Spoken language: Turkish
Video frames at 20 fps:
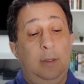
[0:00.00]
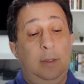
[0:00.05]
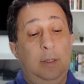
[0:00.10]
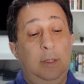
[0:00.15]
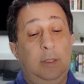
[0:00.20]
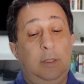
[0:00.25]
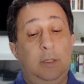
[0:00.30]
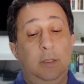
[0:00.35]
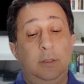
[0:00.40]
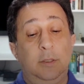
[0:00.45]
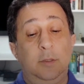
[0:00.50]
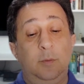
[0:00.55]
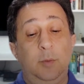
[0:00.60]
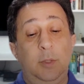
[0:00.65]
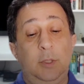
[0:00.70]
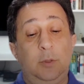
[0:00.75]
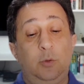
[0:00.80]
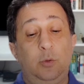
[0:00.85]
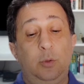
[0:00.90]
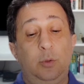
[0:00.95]
İkinci
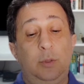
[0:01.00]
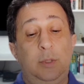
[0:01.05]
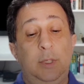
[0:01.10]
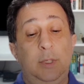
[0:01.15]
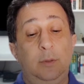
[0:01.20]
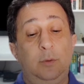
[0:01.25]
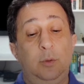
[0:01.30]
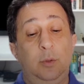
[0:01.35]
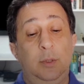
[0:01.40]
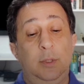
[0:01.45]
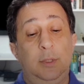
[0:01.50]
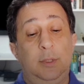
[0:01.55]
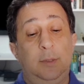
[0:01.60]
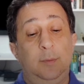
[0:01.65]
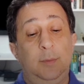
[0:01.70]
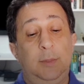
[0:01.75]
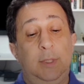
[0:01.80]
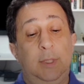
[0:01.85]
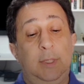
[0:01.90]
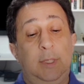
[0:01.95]
meşrutiyet
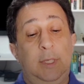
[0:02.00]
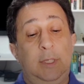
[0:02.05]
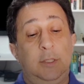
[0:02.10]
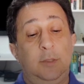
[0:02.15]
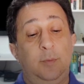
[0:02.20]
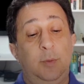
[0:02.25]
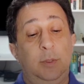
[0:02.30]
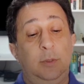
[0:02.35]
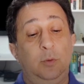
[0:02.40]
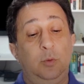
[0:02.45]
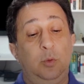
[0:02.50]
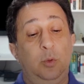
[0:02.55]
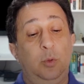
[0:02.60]
yönetimine geçmenin